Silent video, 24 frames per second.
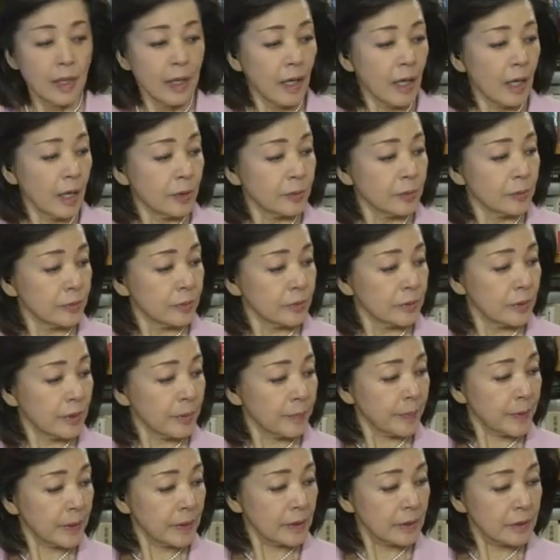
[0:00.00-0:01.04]
あのやっ
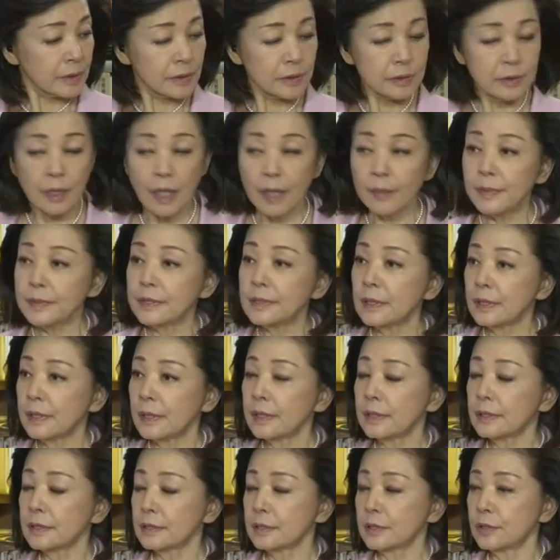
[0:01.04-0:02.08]
ぱり安倍さん
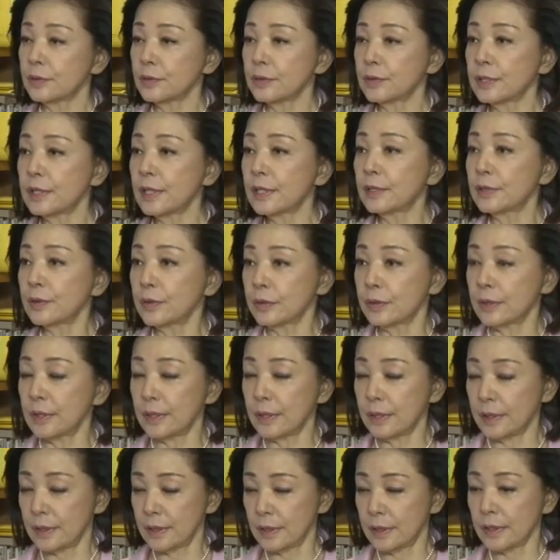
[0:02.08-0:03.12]
がその選挙
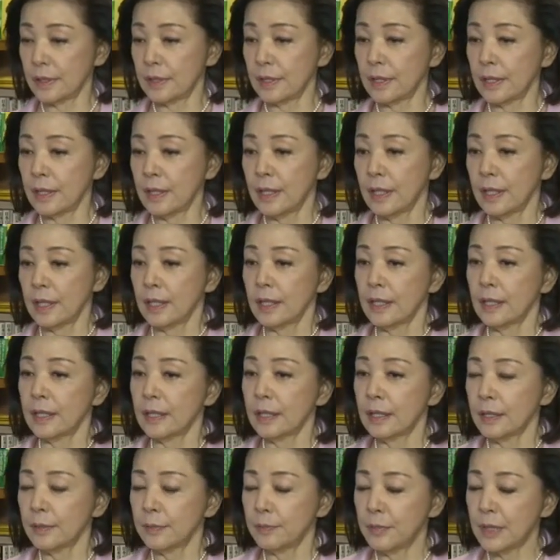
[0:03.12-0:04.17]
に、
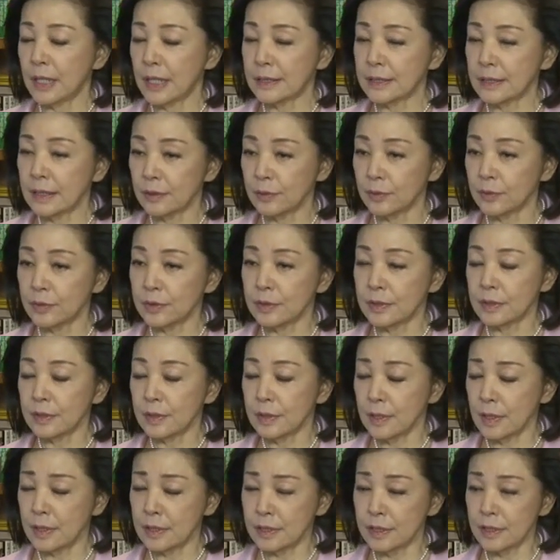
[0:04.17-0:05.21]
えー、皆さんの
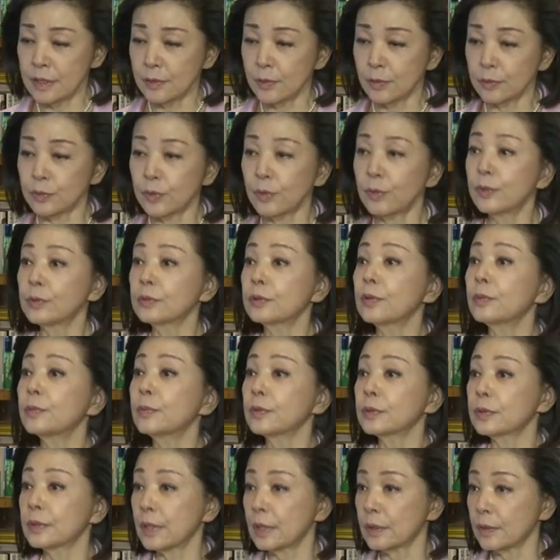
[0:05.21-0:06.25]
芯を問おうと
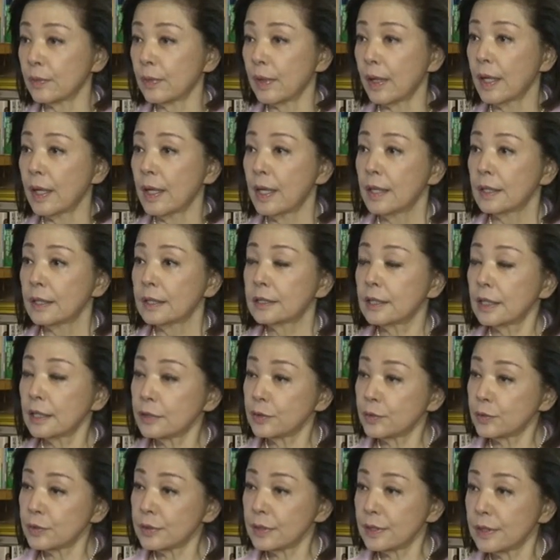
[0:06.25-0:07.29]
思ったのは北
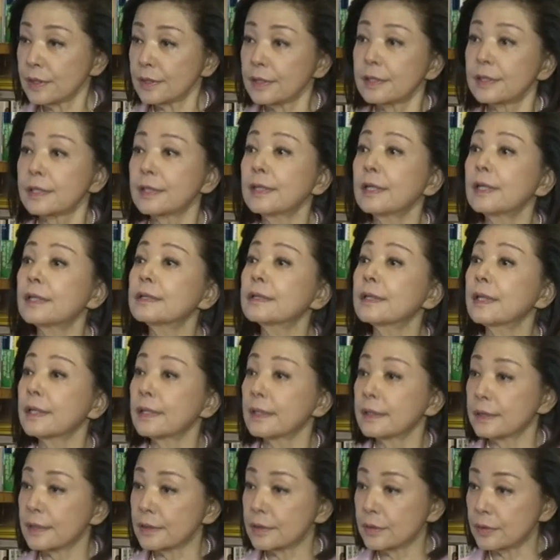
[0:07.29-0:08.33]
朝鮮危機があるか
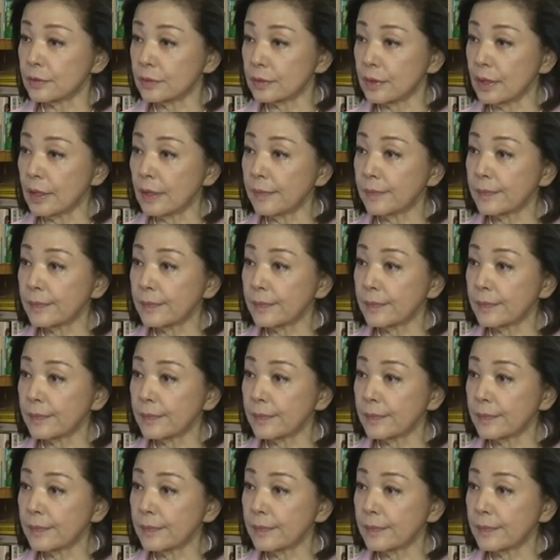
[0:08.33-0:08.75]
らですよね。